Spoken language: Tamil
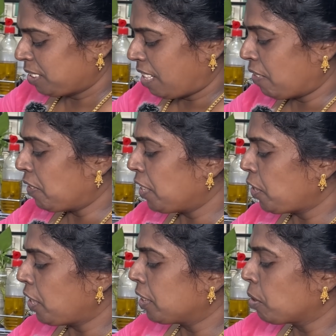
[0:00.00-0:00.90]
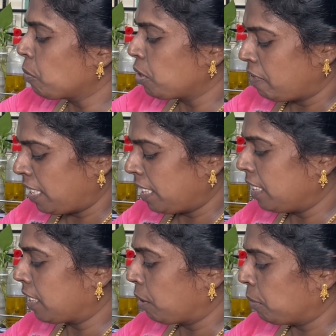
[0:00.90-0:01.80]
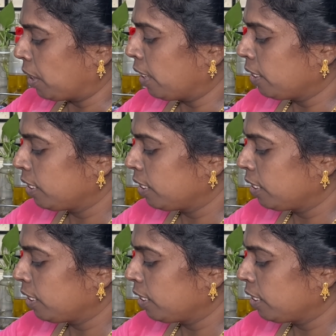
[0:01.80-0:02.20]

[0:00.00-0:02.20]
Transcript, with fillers: அவன் வீடியோ எடுக்கும்போது விளையாடிட்டு இருக்கான் பாருங்க